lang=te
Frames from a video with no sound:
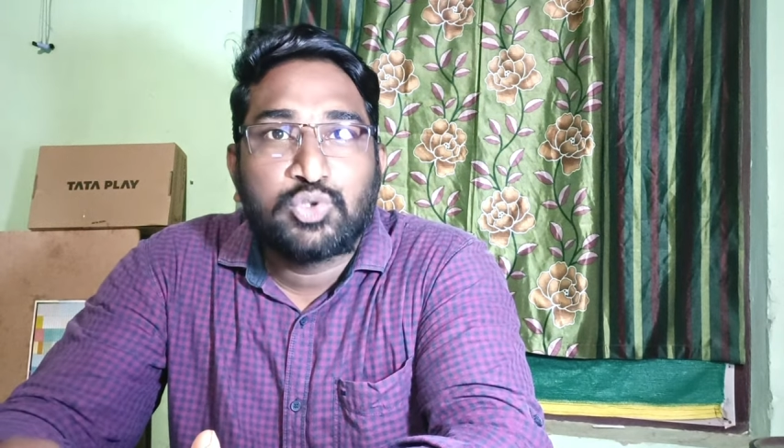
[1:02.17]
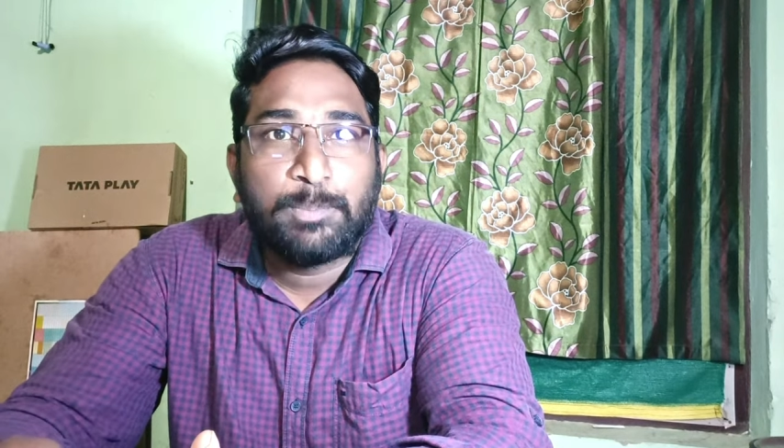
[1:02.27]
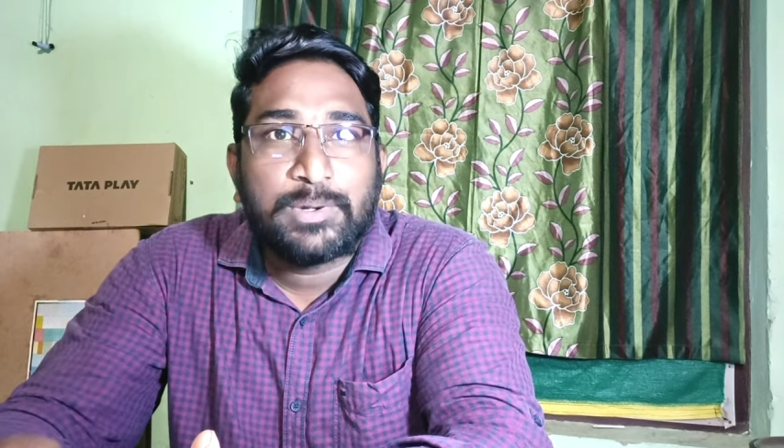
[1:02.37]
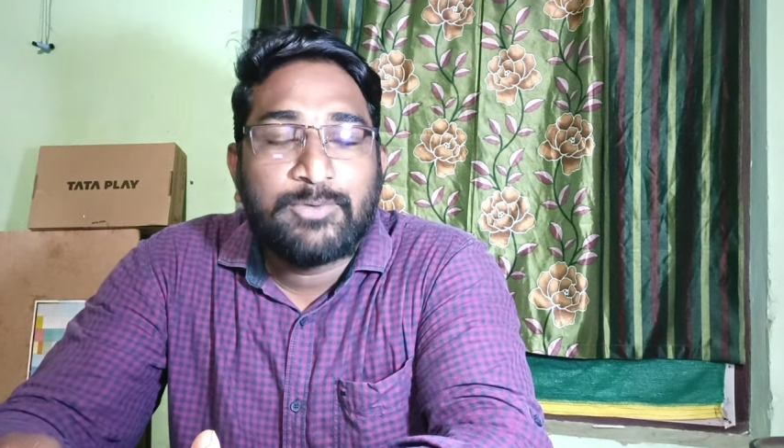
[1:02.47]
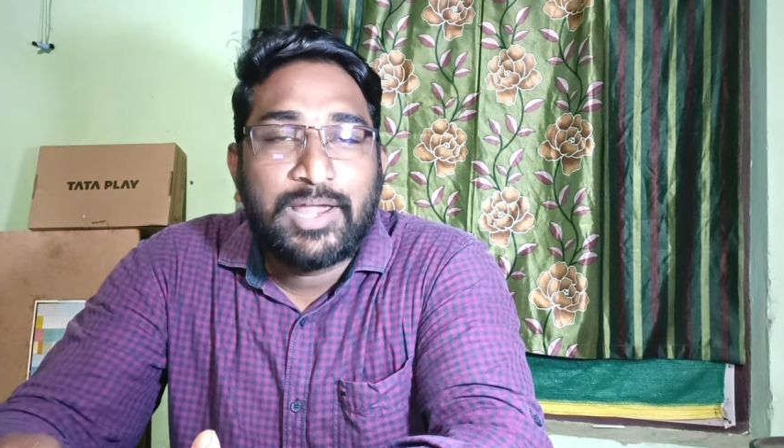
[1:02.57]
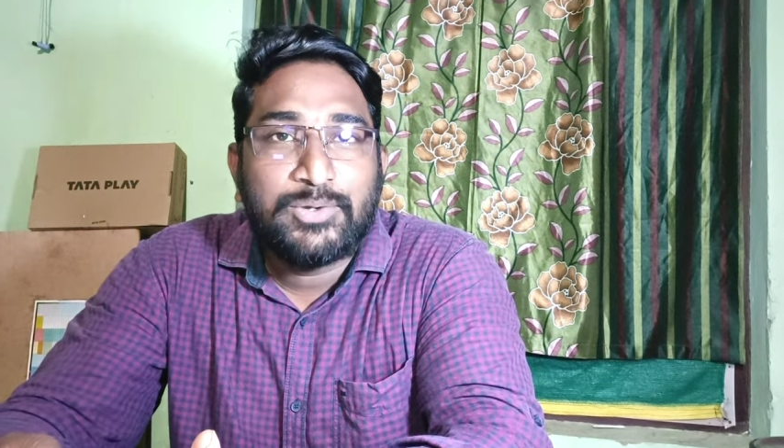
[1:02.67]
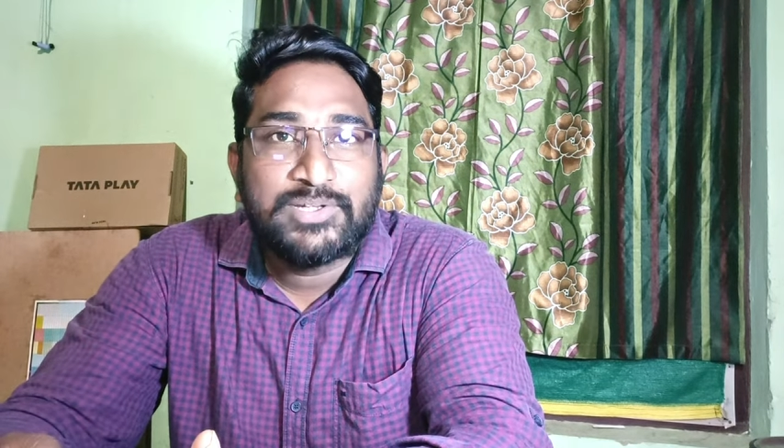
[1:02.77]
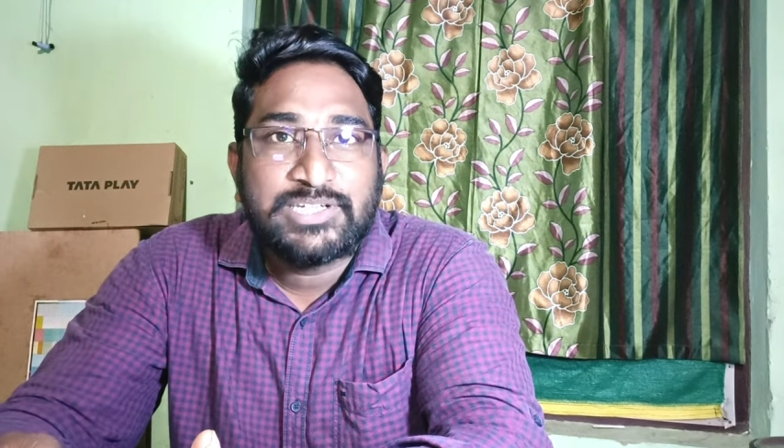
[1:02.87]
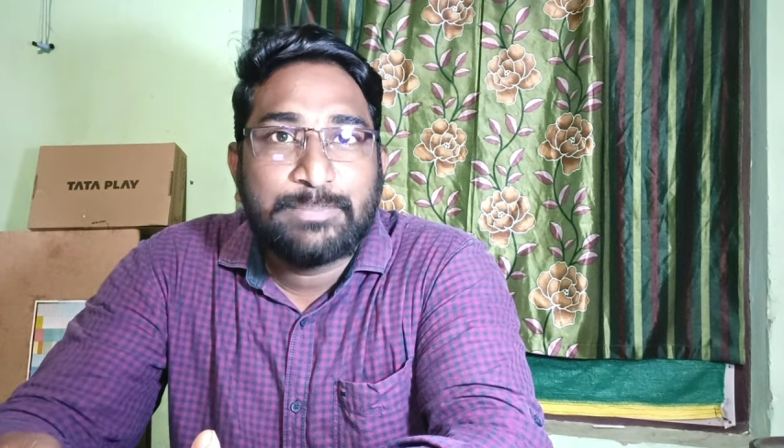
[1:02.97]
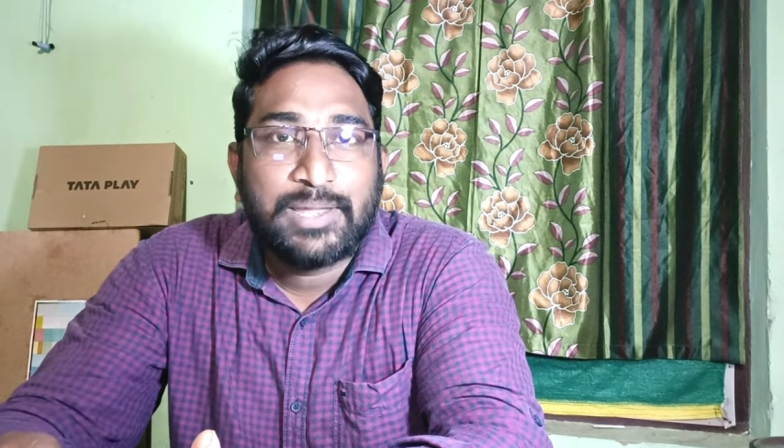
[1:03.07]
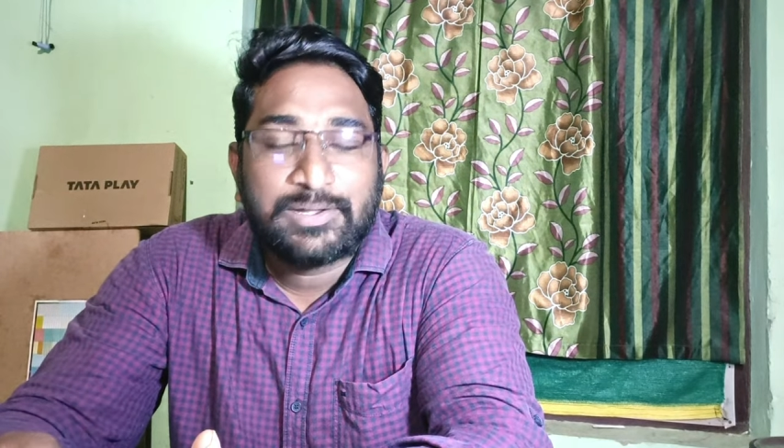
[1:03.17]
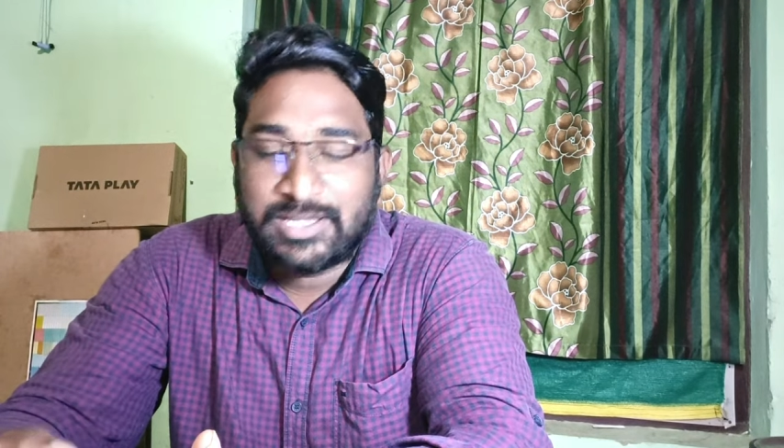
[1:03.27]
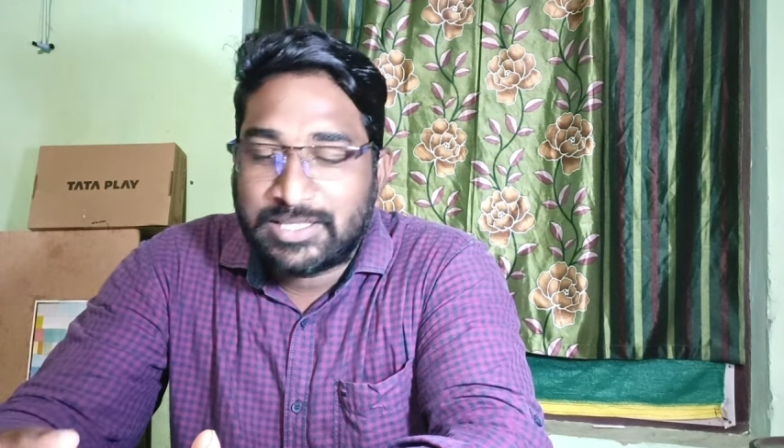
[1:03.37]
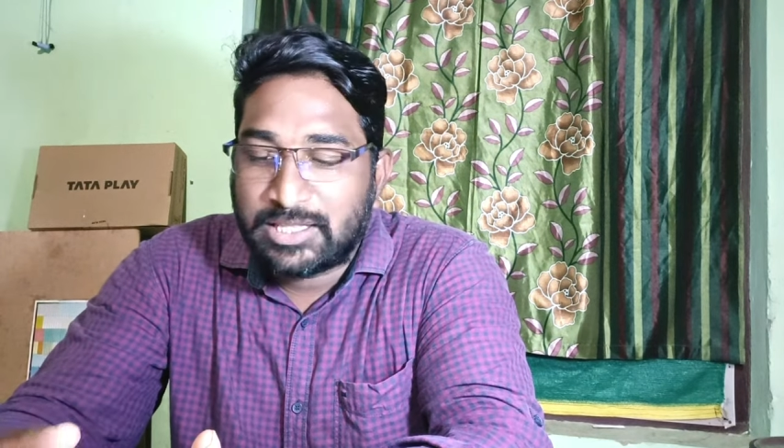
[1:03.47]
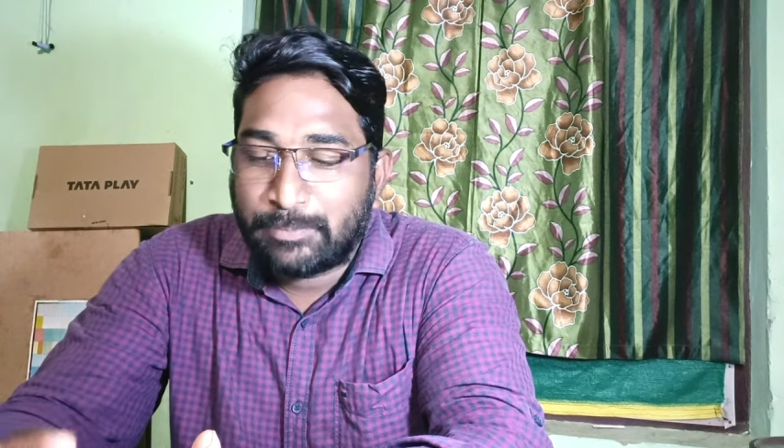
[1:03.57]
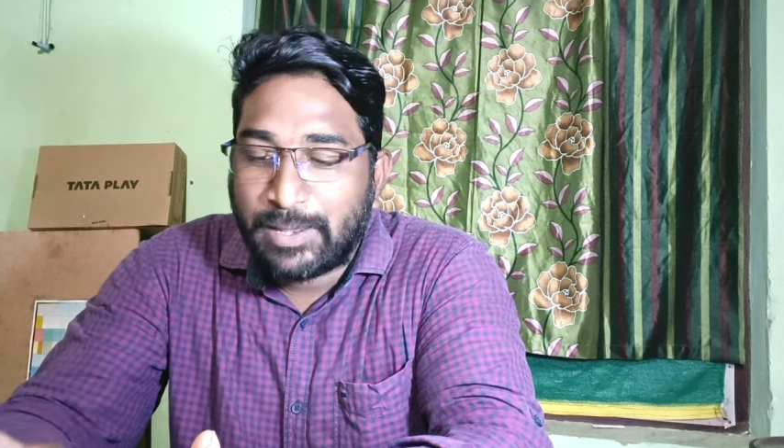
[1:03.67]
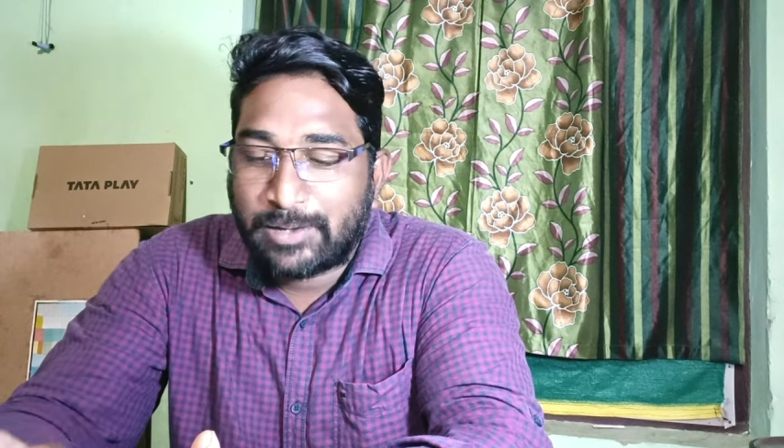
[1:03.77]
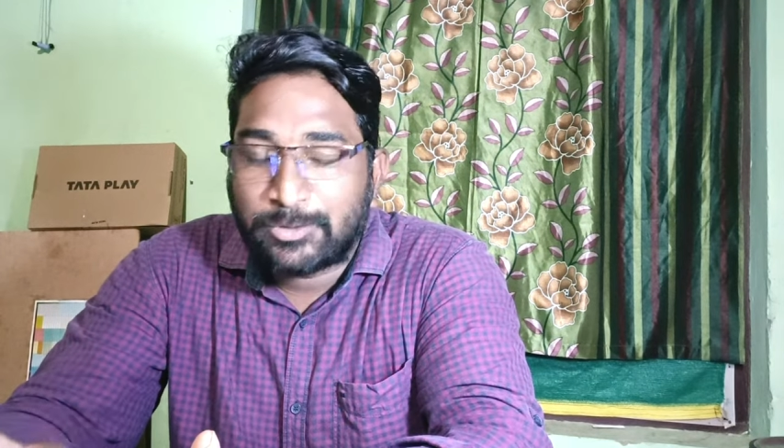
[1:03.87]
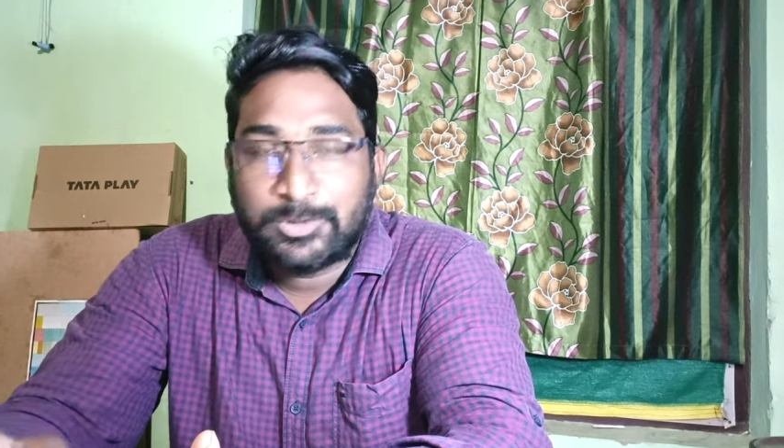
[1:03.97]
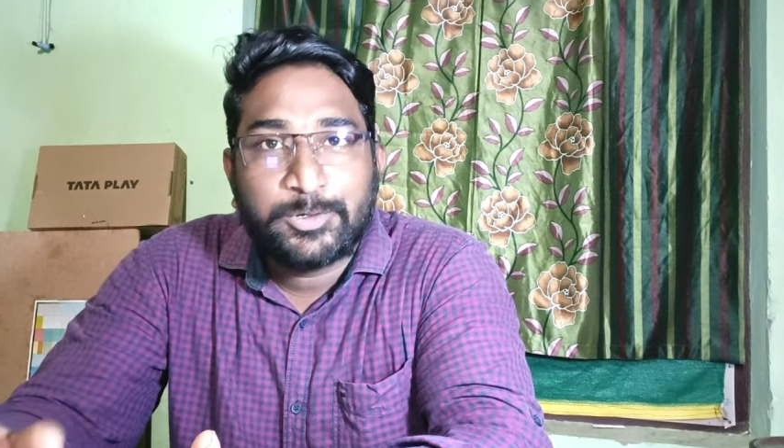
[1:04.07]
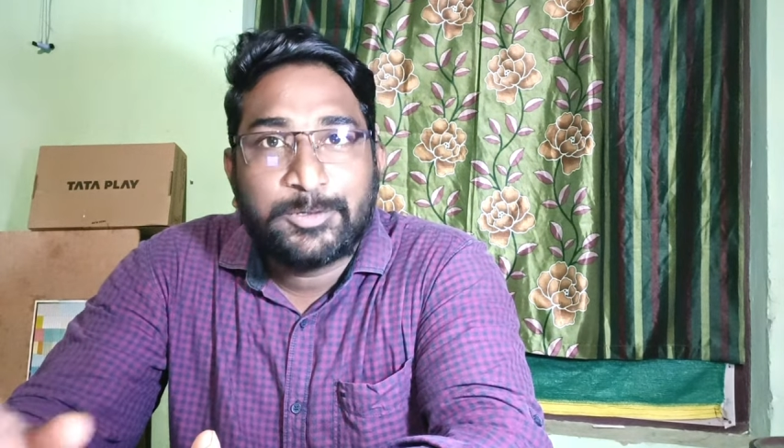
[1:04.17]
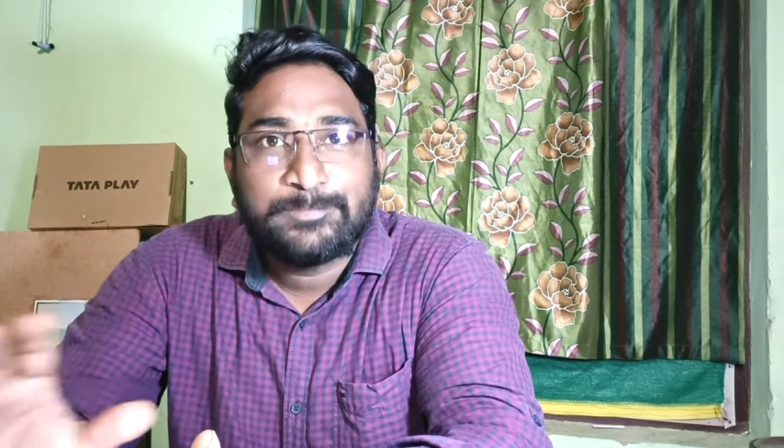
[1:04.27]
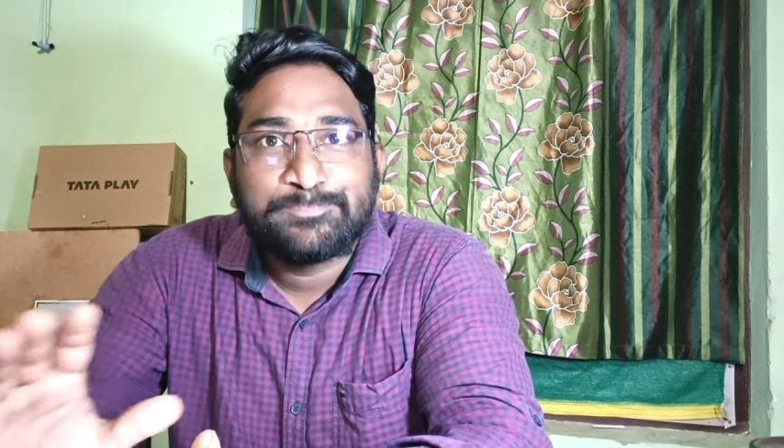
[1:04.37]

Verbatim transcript: సూపర్ వాల్యూ హెచ్డి ప్యాక్ ఏదైతే ప్యాక్ ఉందో